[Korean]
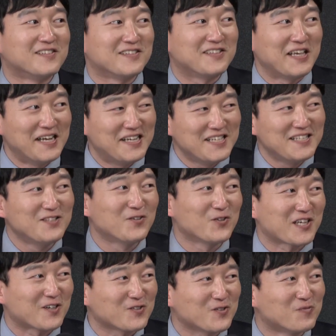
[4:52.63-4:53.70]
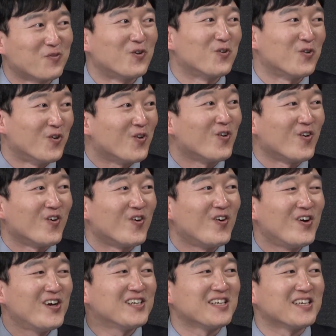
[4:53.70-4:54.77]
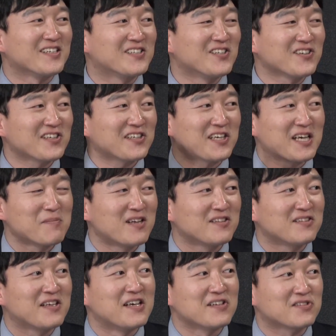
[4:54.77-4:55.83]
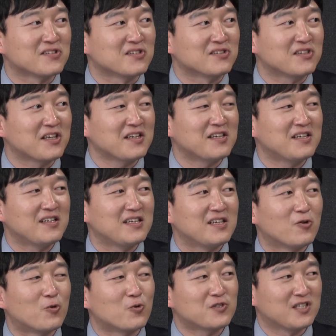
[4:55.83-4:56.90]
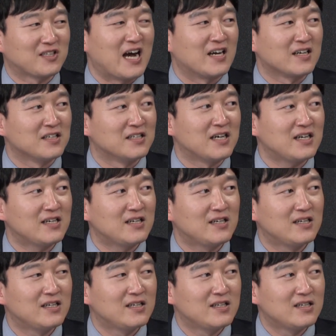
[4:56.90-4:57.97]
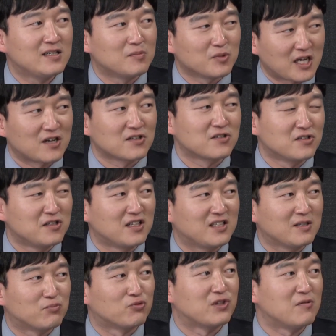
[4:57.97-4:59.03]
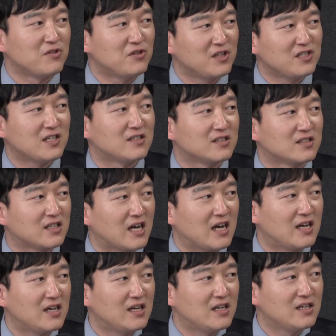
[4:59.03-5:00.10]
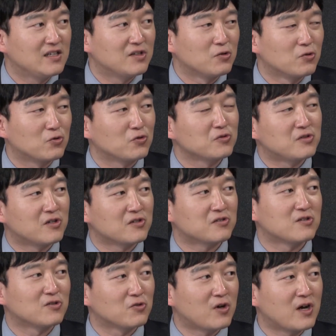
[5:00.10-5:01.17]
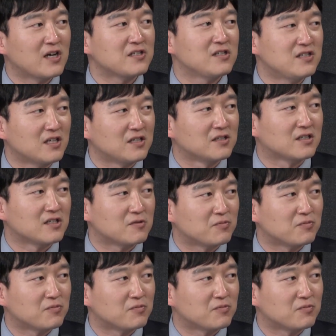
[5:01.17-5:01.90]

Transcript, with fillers: 대리인으로 자꾸 보고 음. 예, 그렇게만 대했을 때 혹시 당이나 음. 뭐 당선인한테 부담이 되지 않을까 이런 음. 걱정도 하시지 않을까 싶어요.